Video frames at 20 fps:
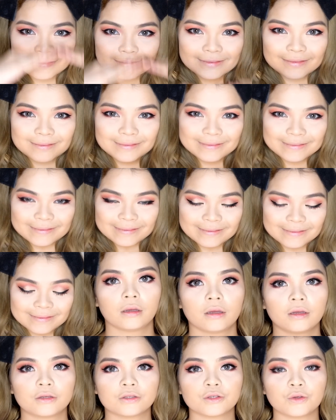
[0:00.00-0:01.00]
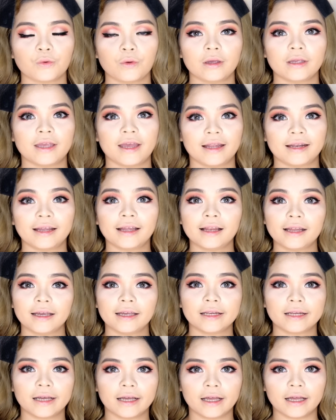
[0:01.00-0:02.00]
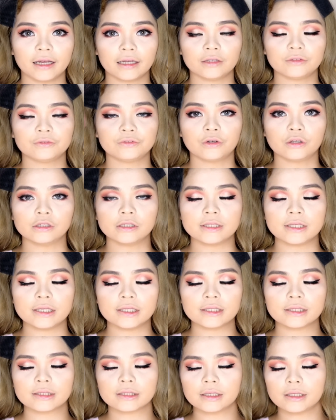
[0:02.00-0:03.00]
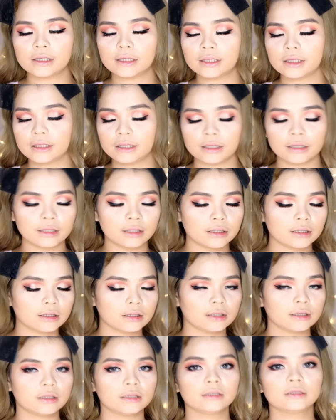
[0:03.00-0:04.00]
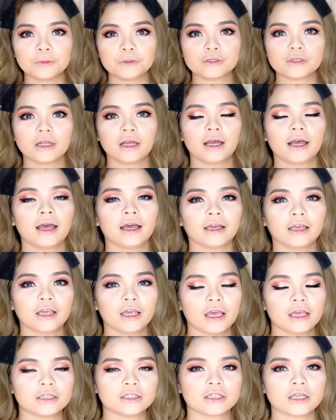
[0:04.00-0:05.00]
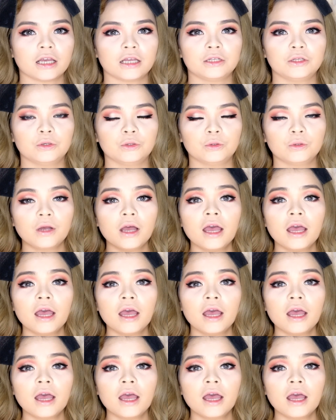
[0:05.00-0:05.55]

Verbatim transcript: Mm -hmm. So, ayan, nakalagay na ang aking falsies. Tapos ng aking eyeshadow.